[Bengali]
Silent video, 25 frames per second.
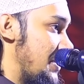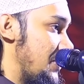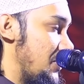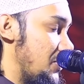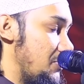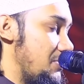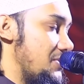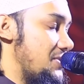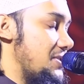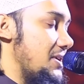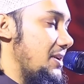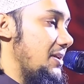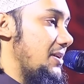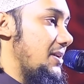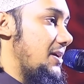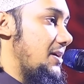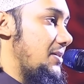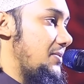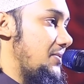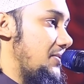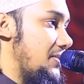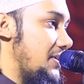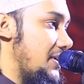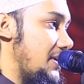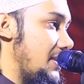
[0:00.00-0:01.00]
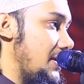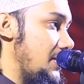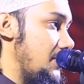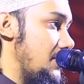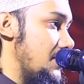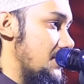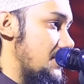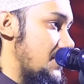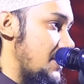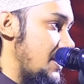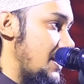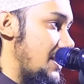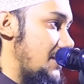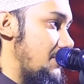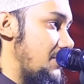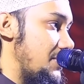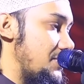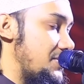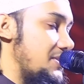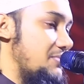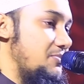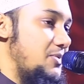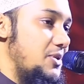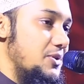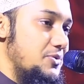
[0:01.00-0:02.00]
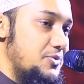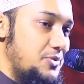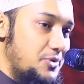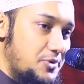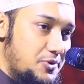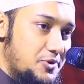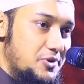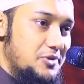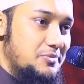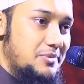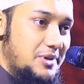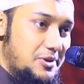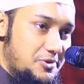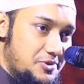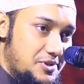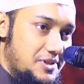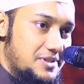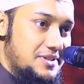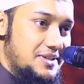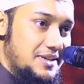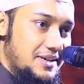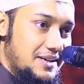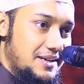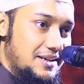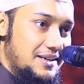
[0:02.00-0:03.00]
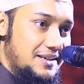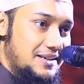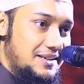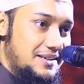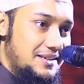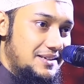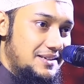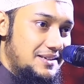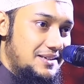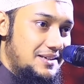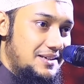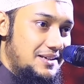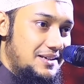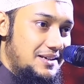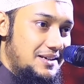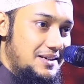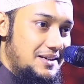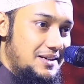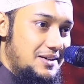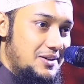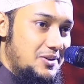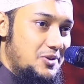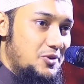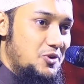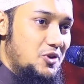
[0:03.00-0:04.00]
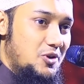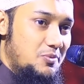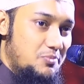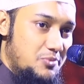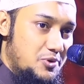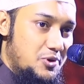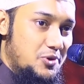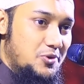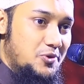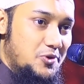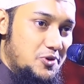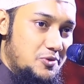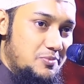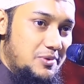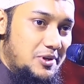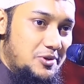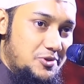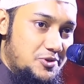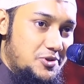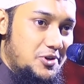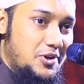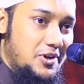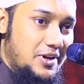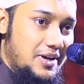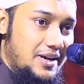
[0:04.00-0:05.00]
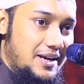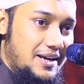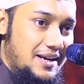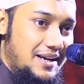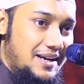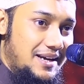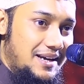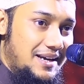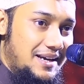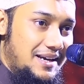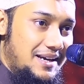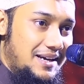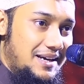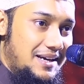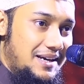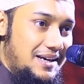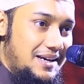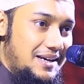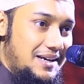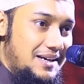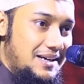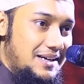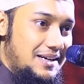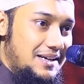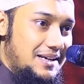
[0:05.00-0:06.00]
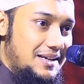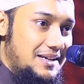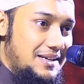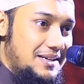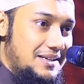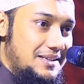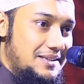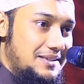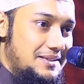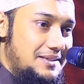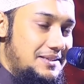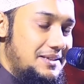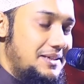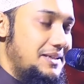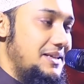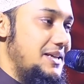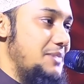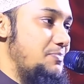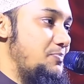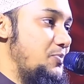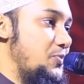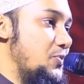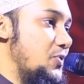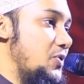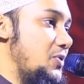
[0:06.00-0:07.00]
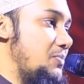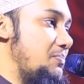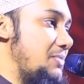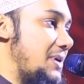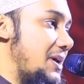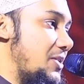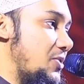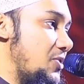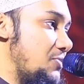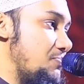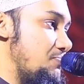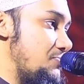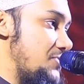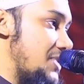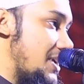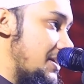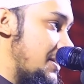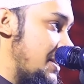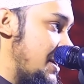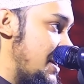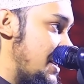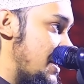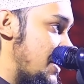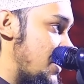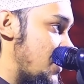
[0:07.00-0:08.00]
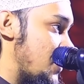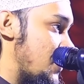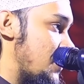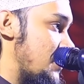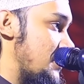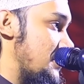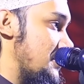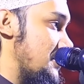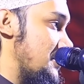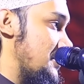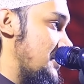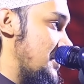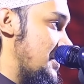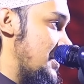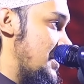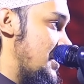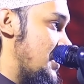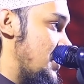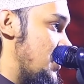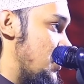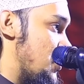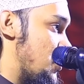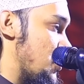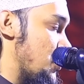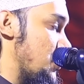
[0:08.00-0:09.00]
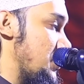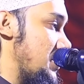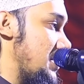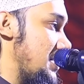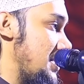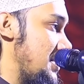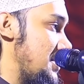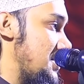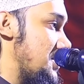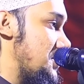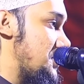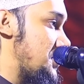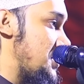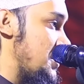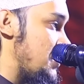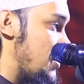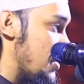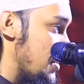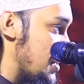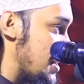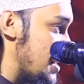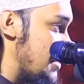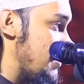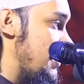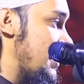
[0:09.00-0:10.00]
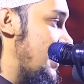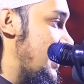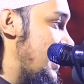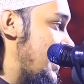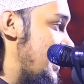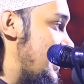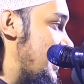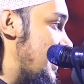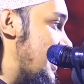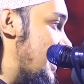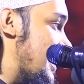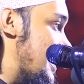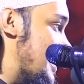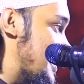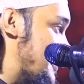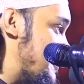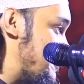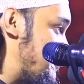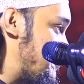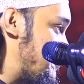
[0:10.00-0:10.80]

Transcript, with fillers: নবী সাল আলী হাসাল্লামের চেয়ে ভদ্র কোনো মানুষ আছে নম্র কোনো মানুষ হয় তিনি পুরো মানব জাতির জন্য নিজের জীবনটা বিলিয়ে দিলেন